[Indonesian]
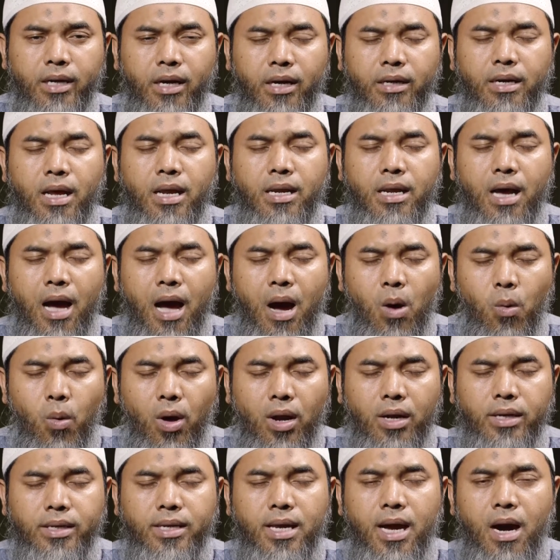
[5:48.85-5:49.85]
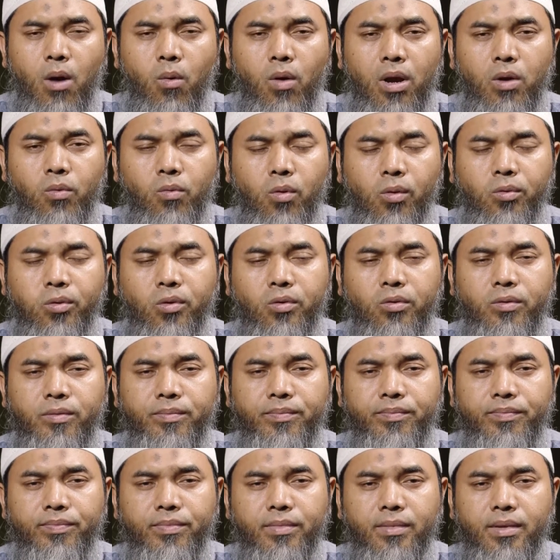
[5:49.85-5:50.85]
Dari awal di awal wudhu,
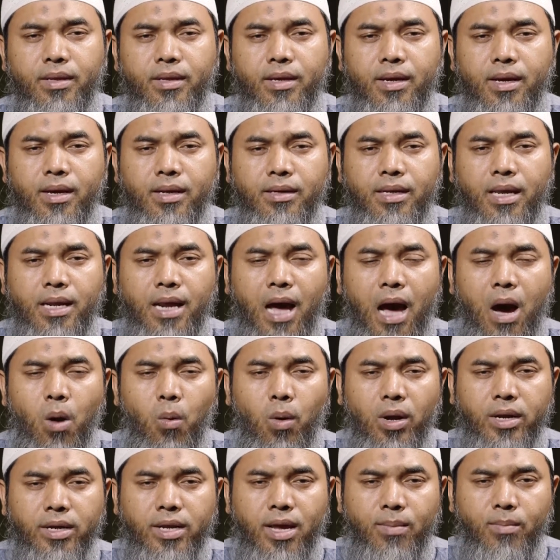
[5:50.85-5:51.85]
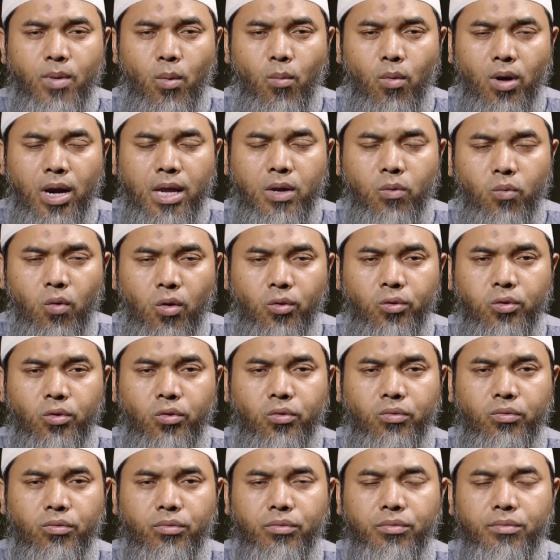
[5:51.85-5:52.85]
dari awal dia memulai
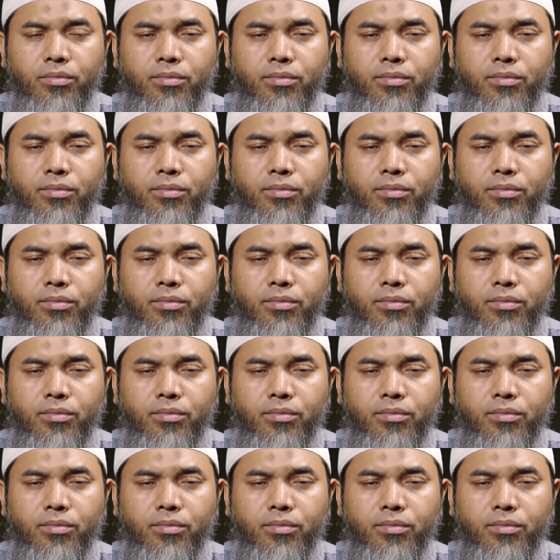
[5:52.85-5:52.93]
wudhu